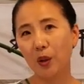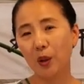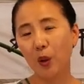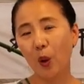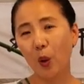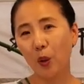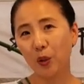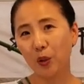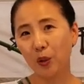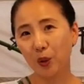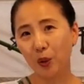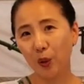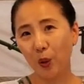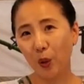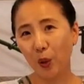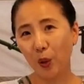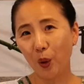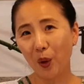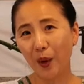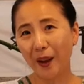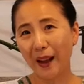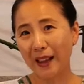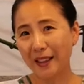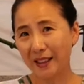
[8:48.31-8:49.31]

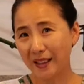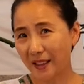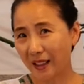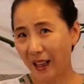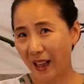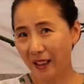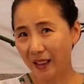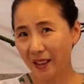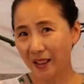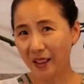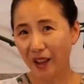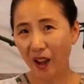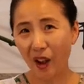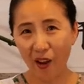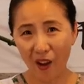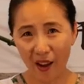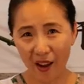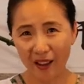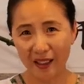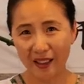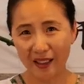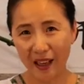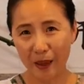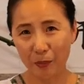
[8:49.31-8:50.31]
교토 같이 가는
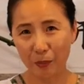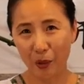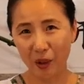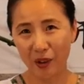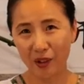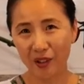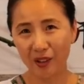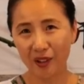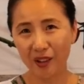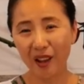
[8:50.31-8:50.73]
여행을 한번